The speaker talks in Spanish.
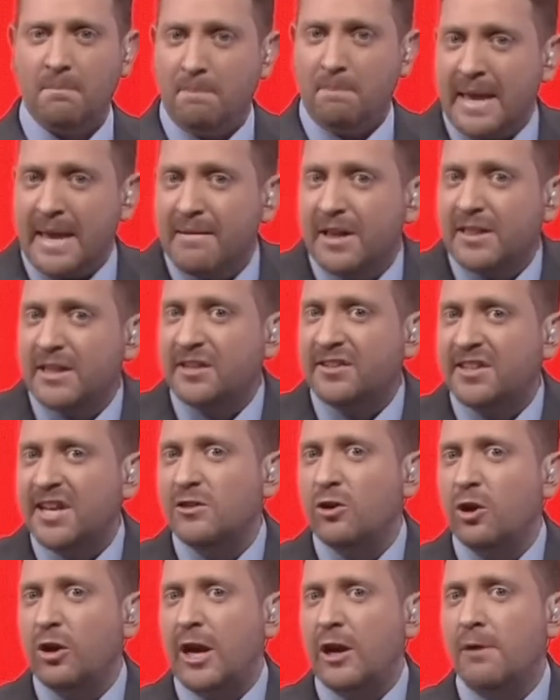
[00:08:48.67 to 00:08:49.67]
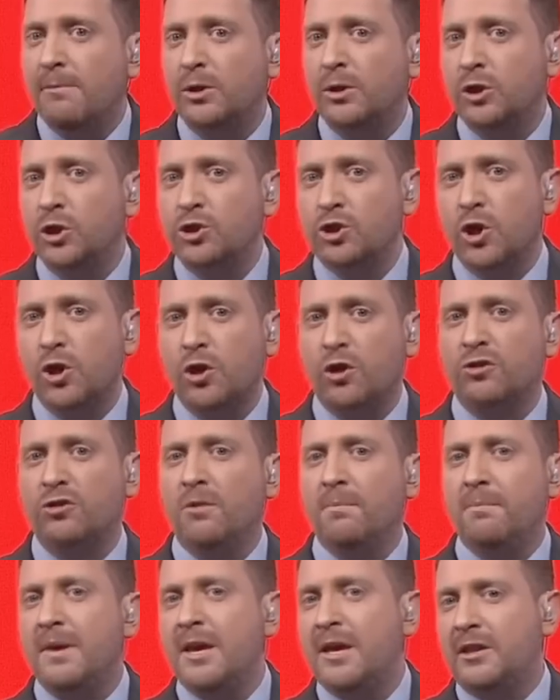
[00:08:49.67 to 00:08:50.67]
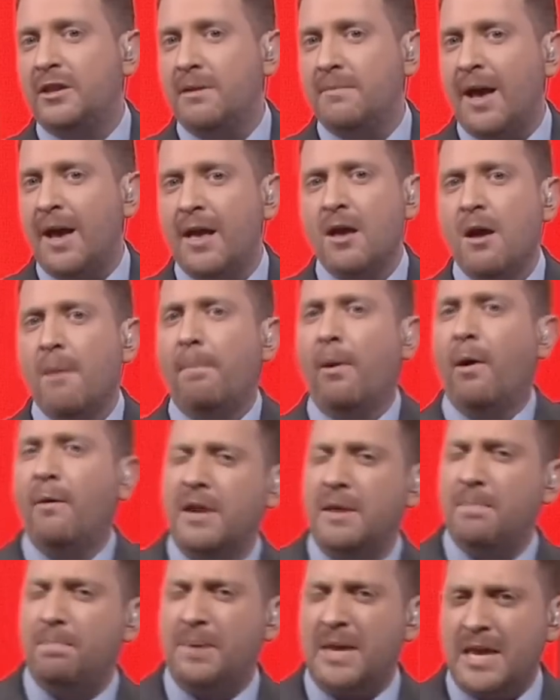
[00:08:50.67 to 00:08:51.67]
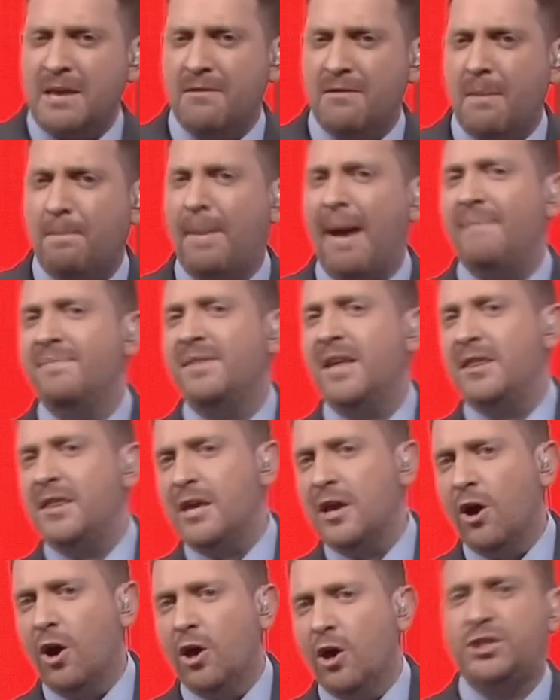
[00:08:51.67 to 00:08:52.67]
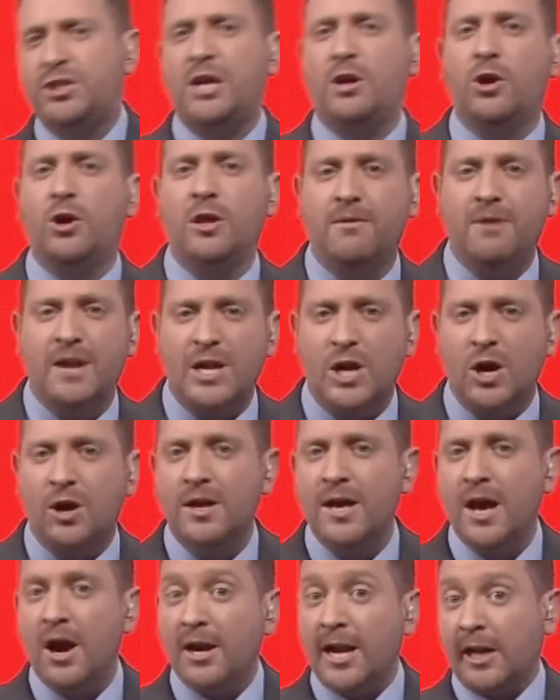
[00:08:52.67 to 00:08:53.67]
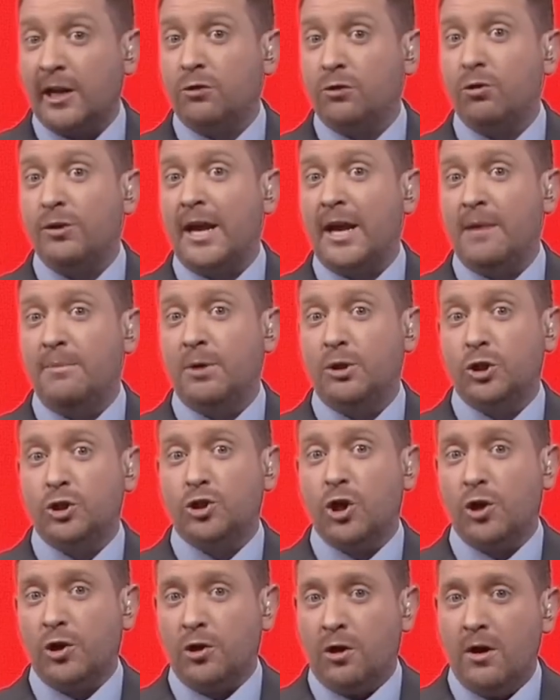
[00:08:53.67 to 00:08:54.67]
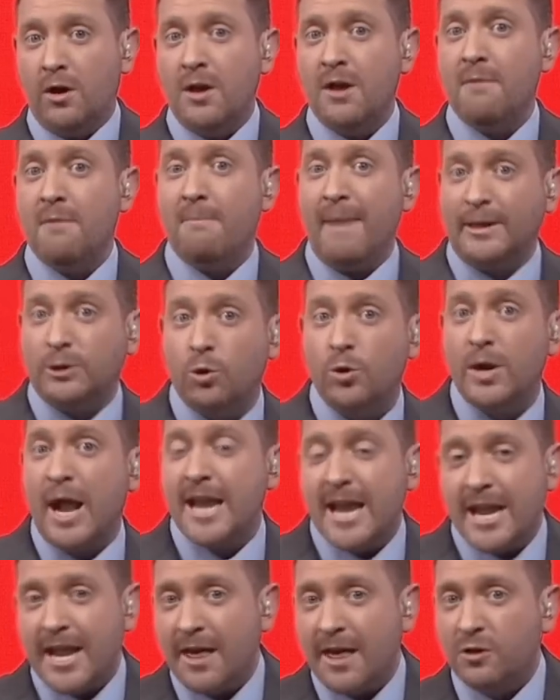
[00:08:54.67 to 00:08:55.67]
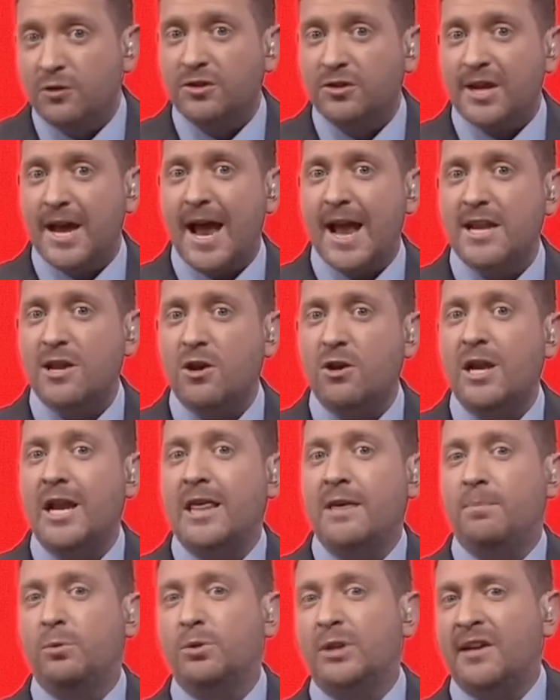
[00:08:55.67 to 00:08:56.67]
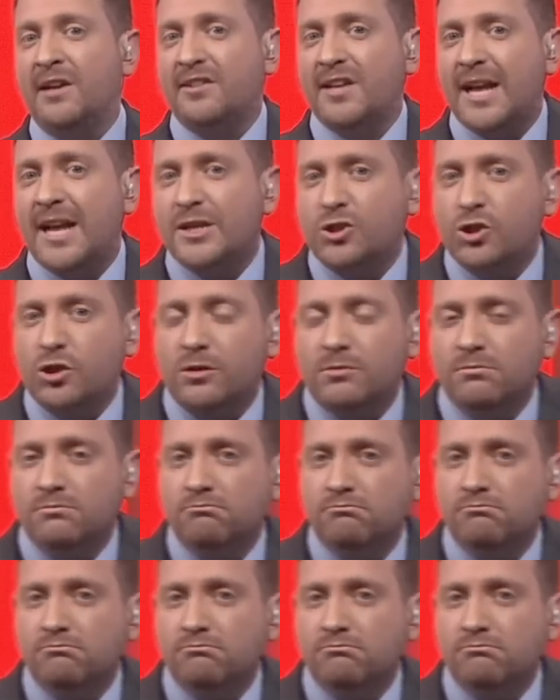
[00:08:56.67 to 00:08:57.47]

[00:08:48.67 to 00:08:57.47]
Viven diciendo que los motochorros son víctimas, pobre pibe, pan de Dios, chico divino. Ahora resulta que el motochorro mató a una nena de 11 años y la diputada Saracho